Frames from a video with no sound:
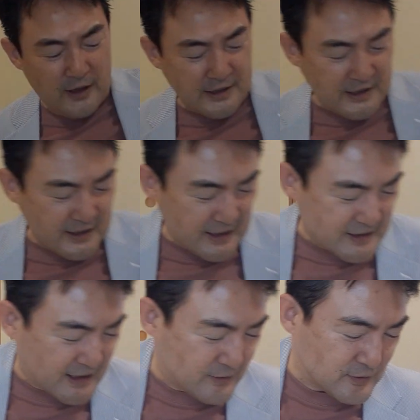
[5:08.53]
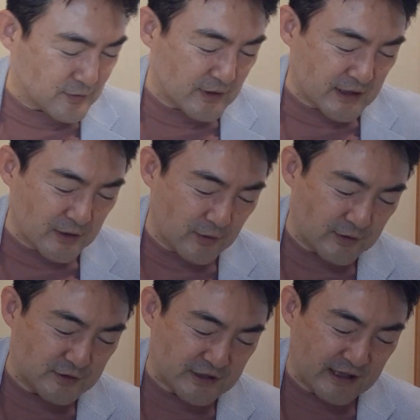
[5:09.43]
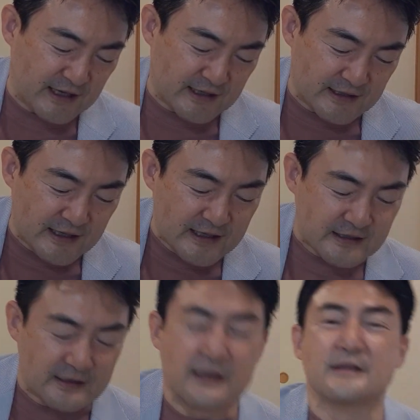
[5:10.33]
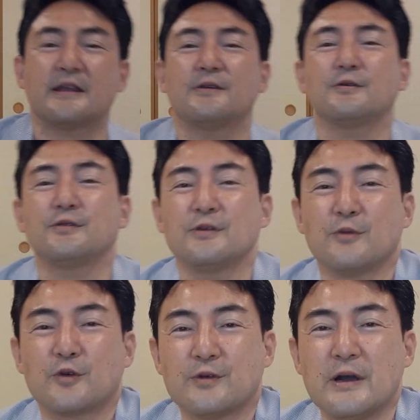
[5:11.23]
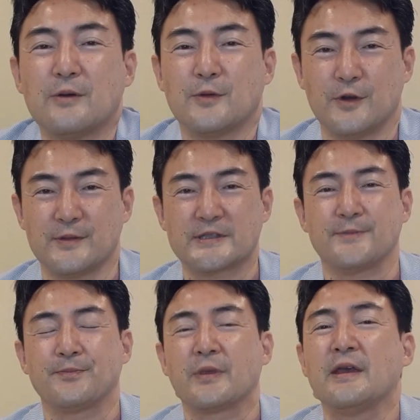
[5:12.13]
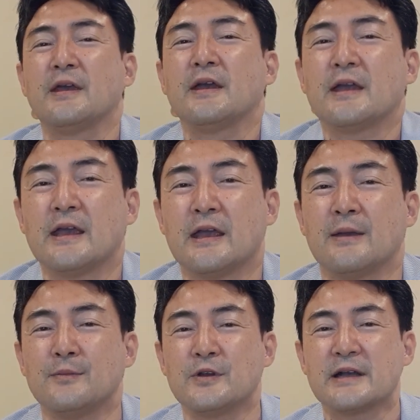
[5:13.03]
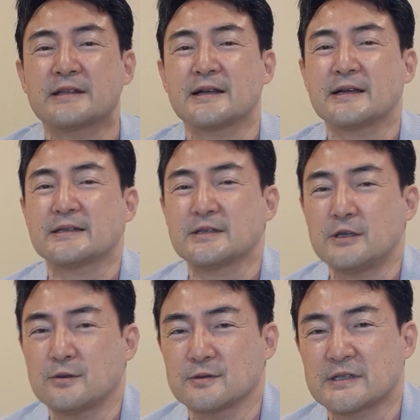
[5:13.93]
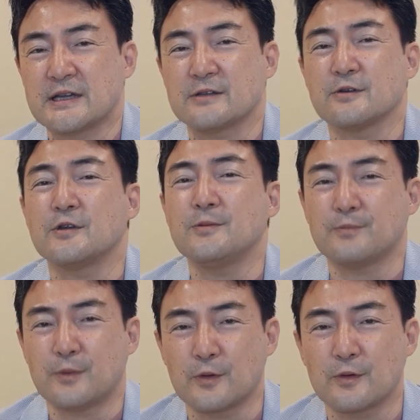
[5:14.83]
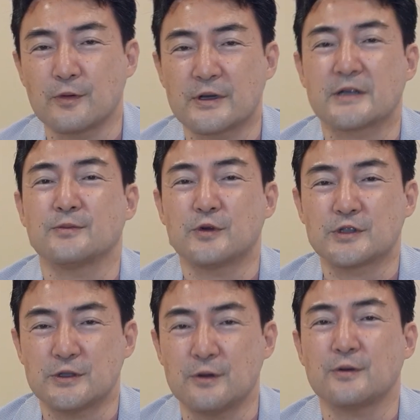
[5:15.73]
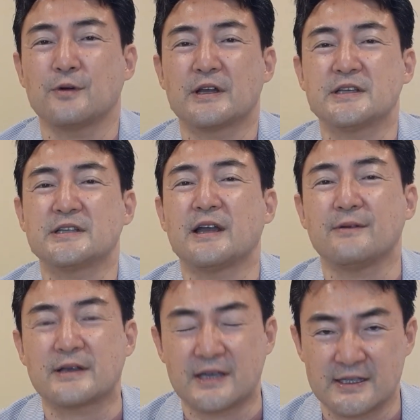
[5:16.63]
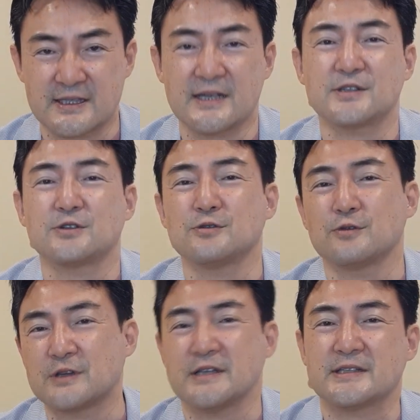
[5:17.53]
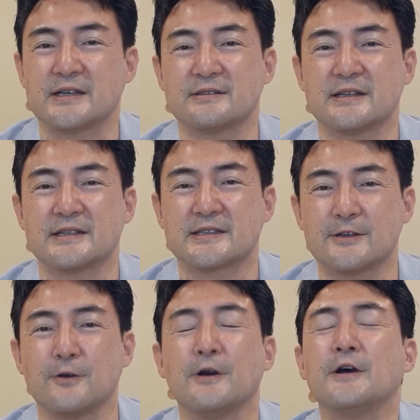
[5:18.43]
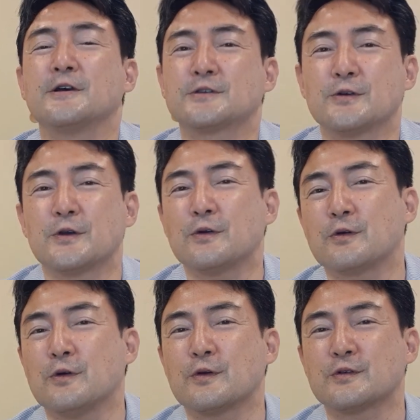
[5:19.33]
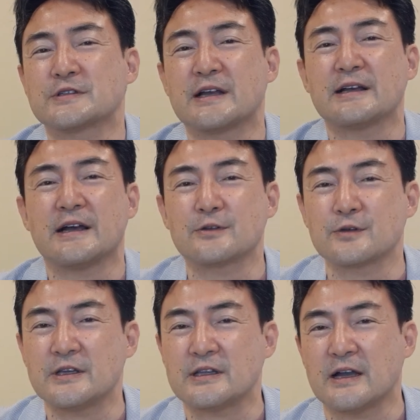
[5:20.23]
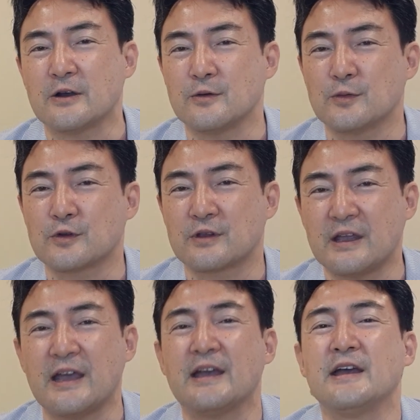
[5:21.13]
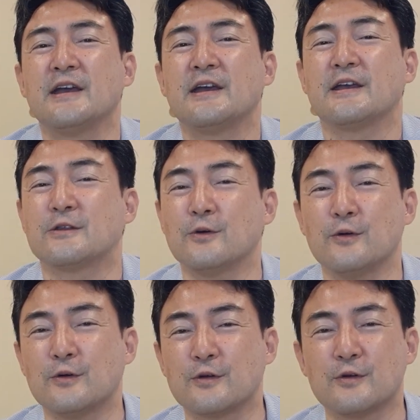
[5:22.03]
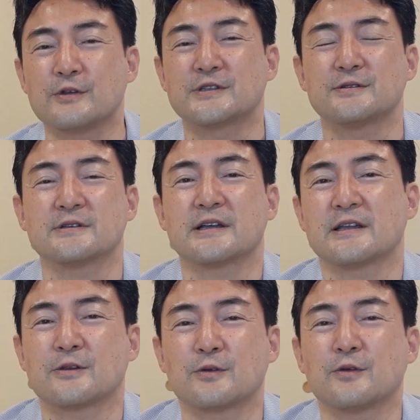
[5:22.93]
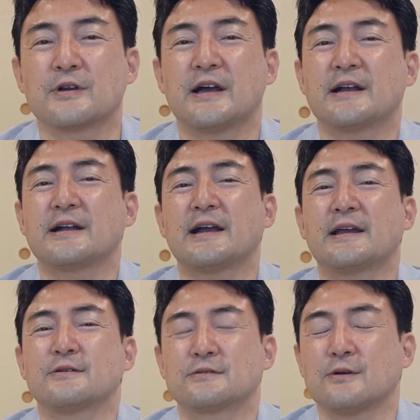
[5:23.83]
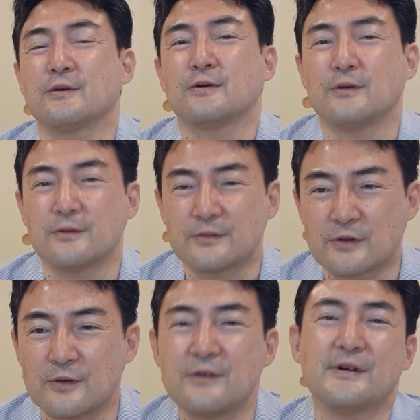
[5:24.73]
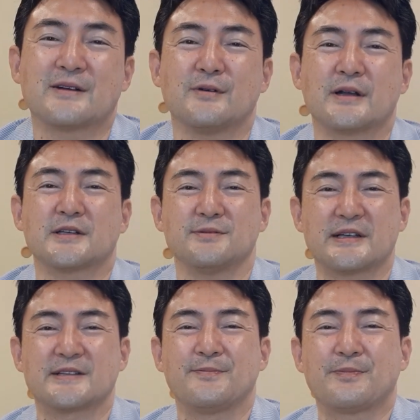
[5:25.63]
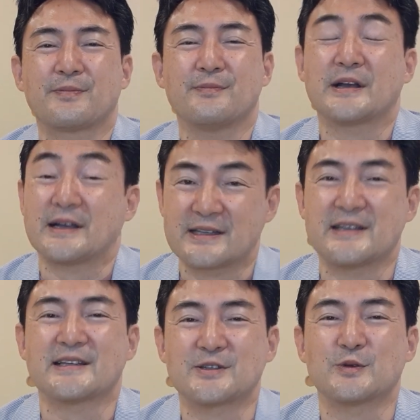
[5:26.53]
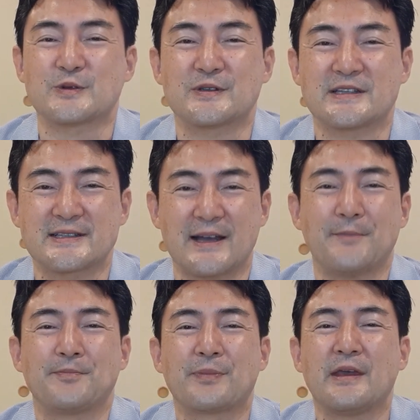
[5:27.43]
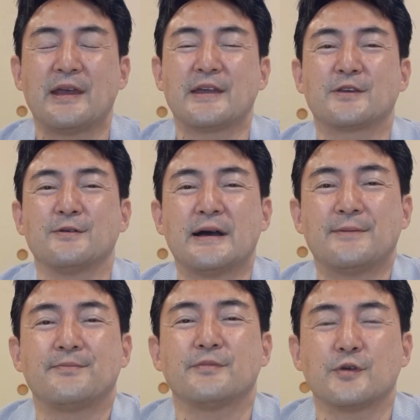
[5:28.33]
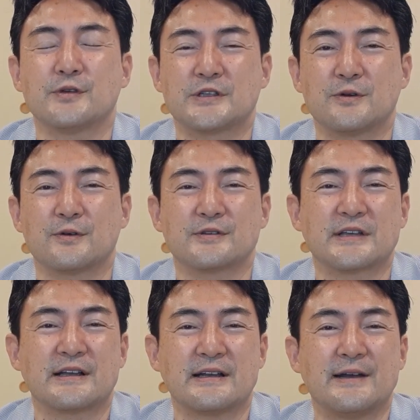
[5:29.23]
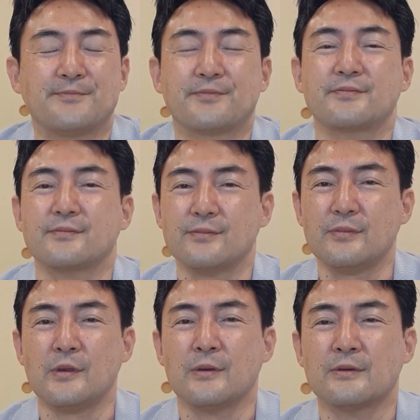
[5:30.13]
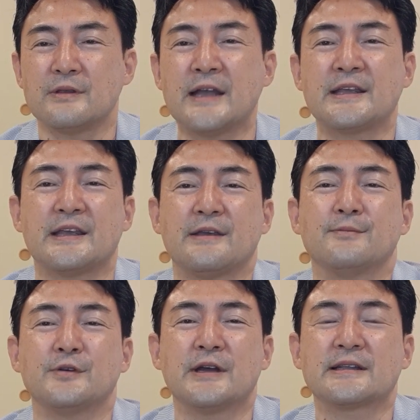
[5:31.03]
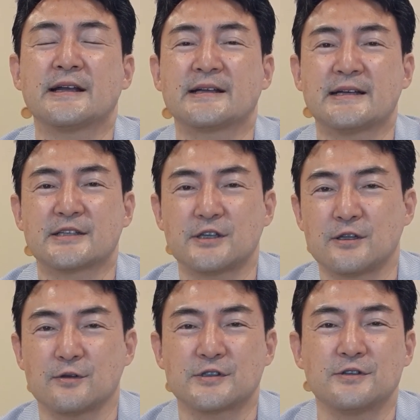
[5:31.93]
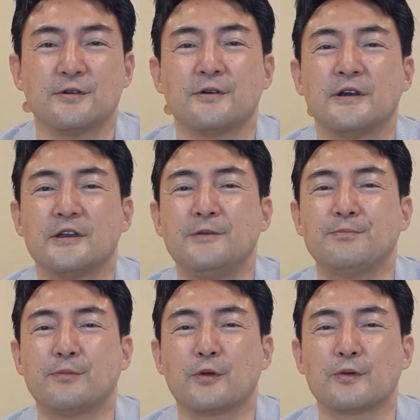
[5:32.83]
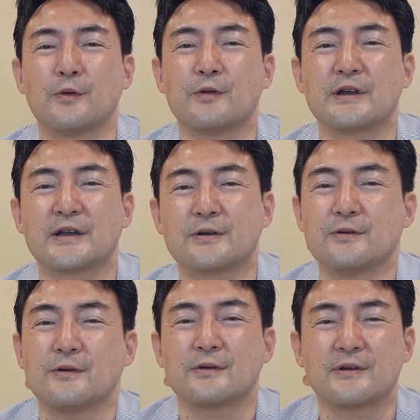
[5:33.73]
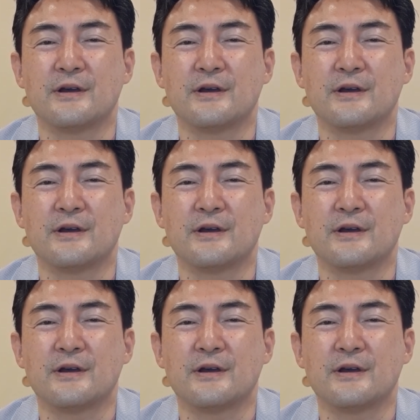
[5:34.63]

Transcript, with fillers: 飽きないサウンドが聞こえるんじゃないかななんていうふうに僕は思います。えー、村田和人さんの一本の音楽もちろんこれ自体は傑作中の傑作なんですけどそれを五郎さんがあのギターを持ってどう料理するかなんてことを考えると本当にワクワクします、まあ、勝手な想像ですが、えー、今日は野口五郎さんが亡き村田和人氏の一本の音楽を